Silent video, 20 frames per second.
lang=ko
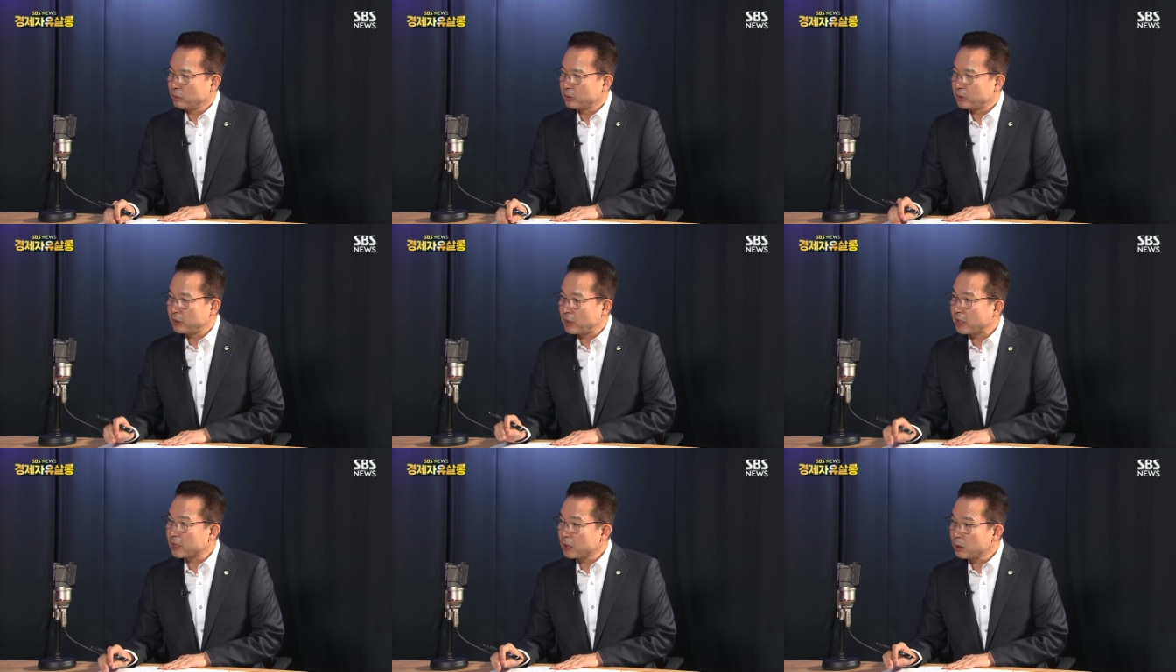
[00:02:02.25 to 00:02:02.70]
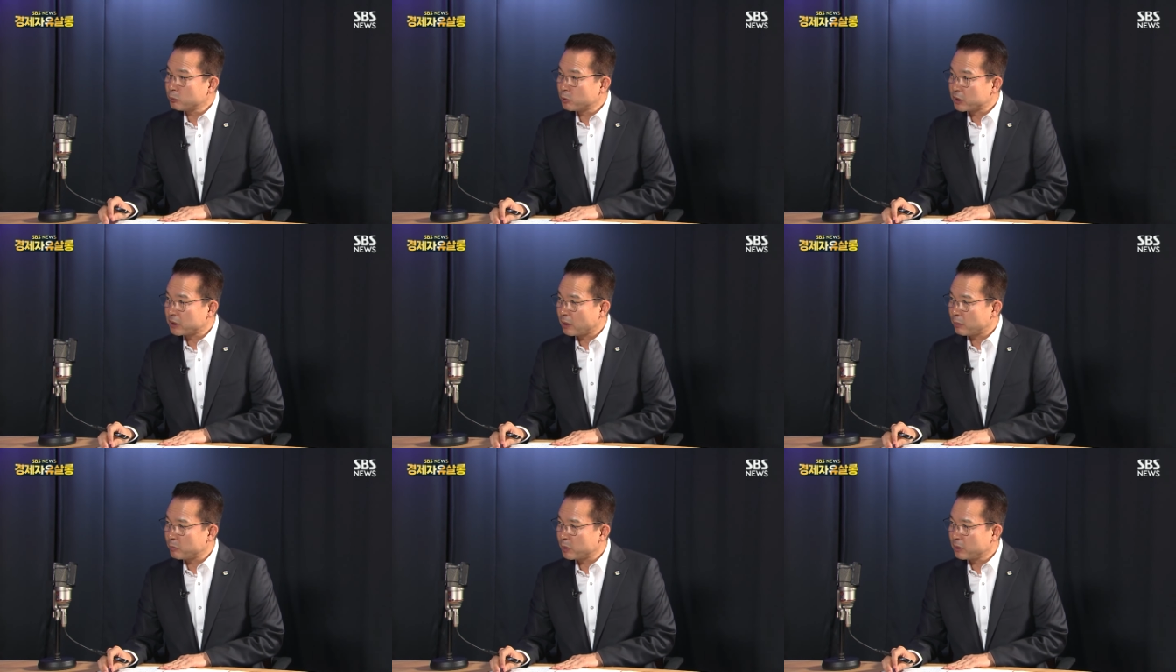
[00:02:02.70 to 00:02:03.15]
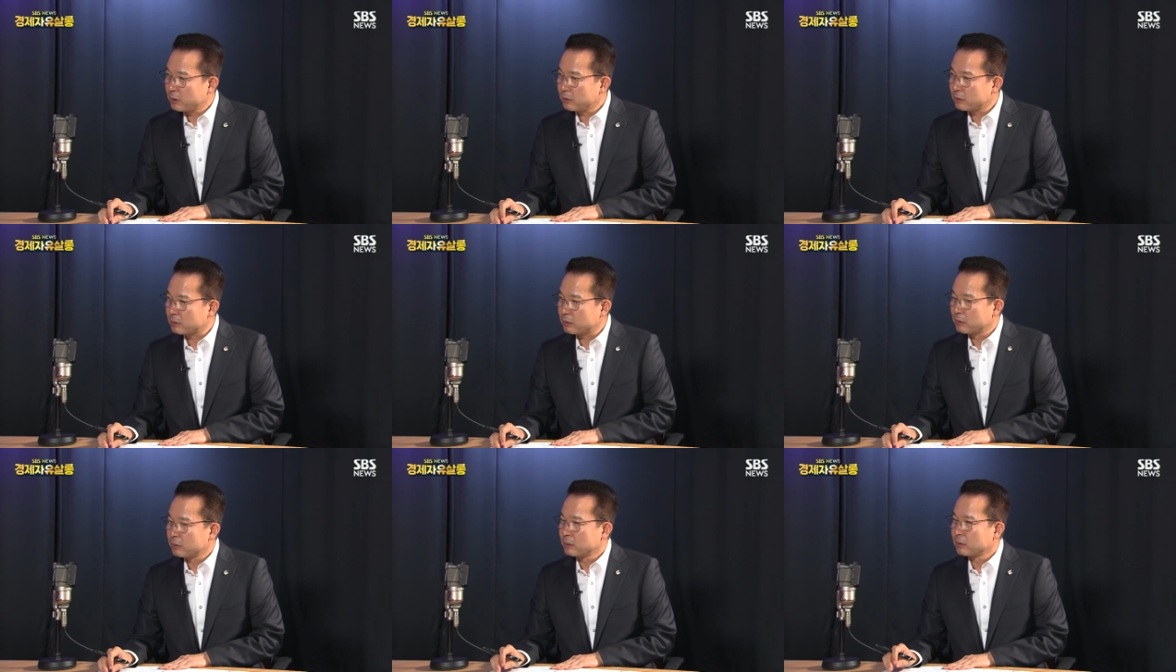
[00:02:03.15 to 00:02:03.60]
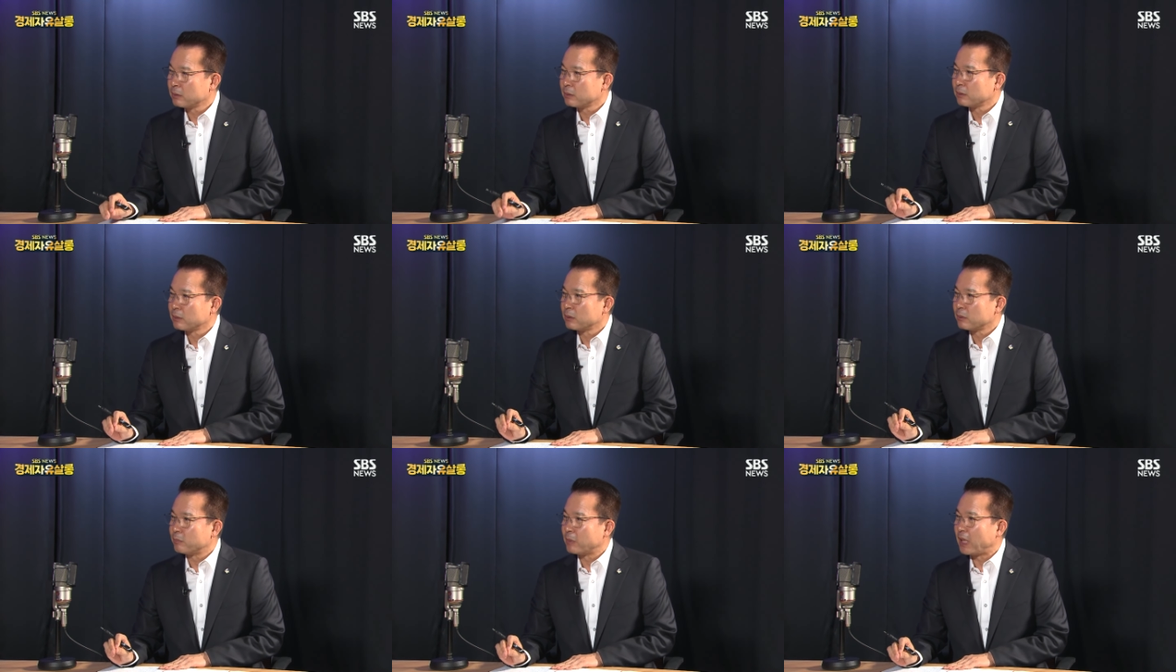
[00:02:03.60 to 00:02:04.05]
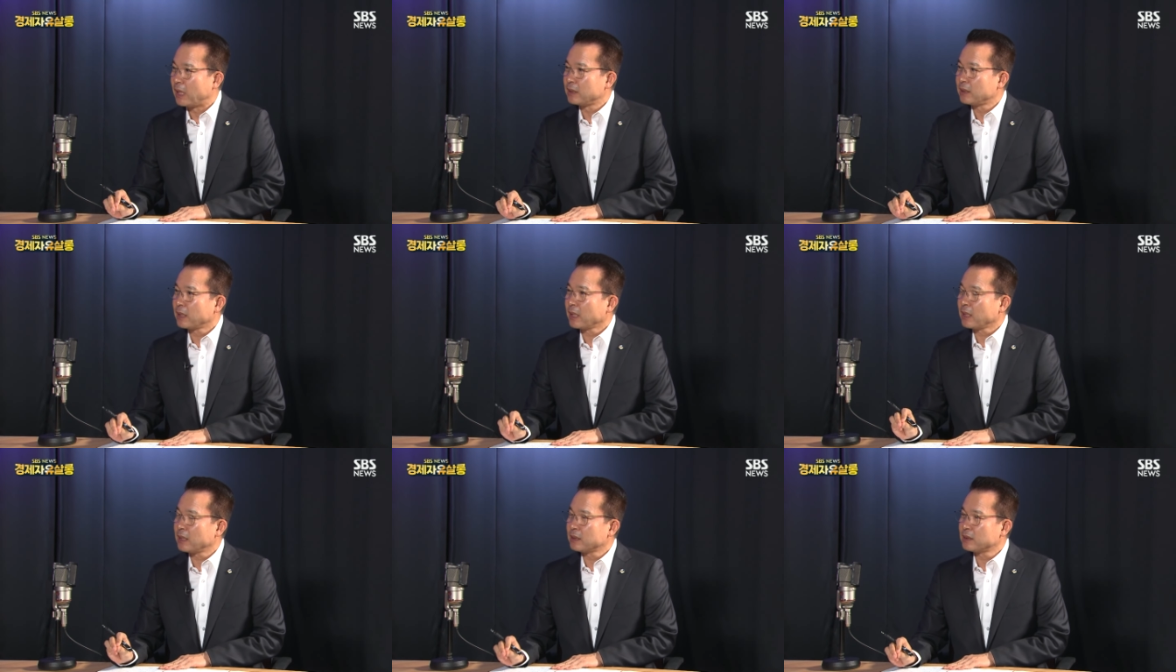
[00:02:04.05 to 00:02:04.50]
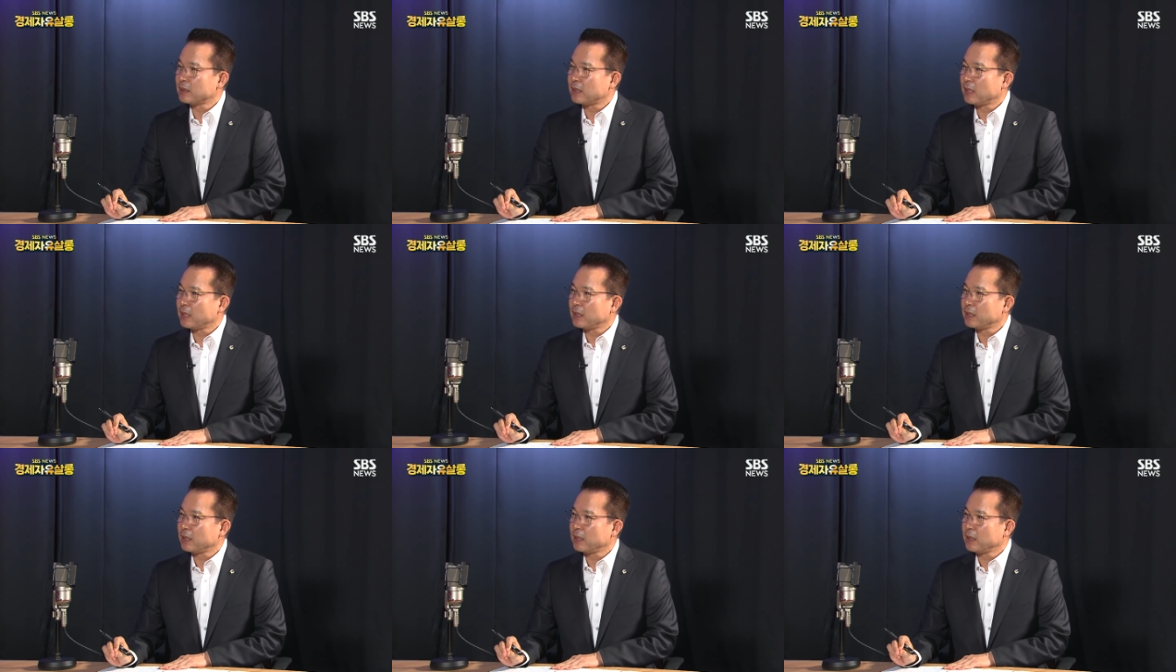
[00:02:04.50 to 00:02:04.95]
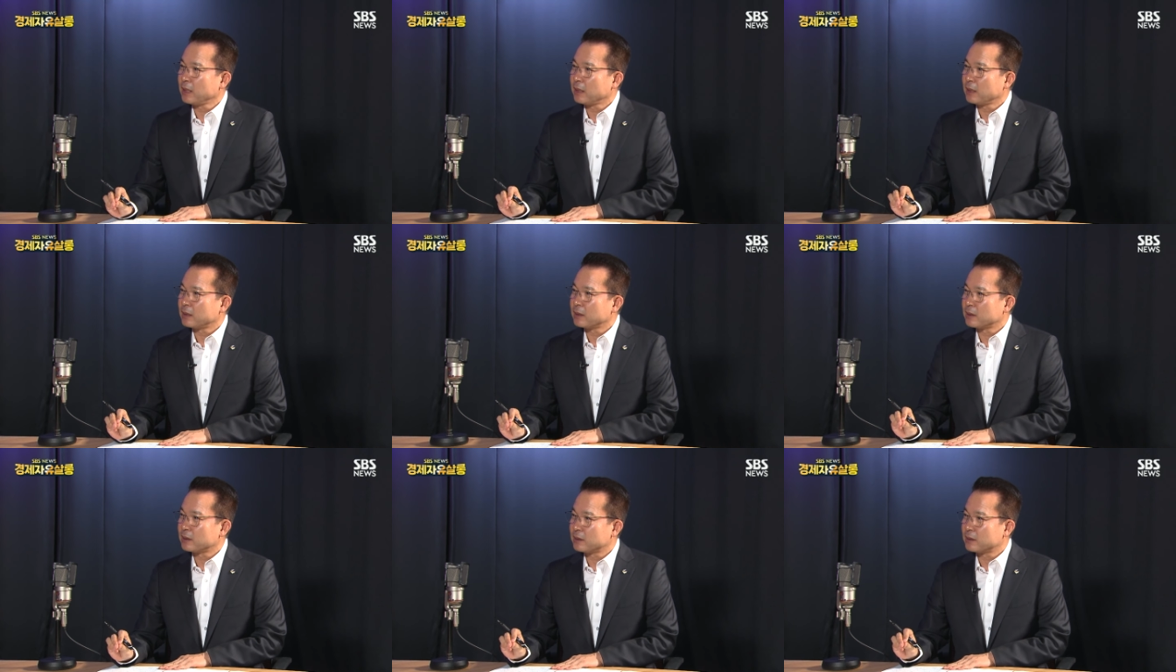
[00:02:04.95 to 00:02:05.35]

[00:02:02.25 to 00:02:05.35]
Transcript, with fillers: 네. 이야기는 뭐냐면은 만약에 이스라엘이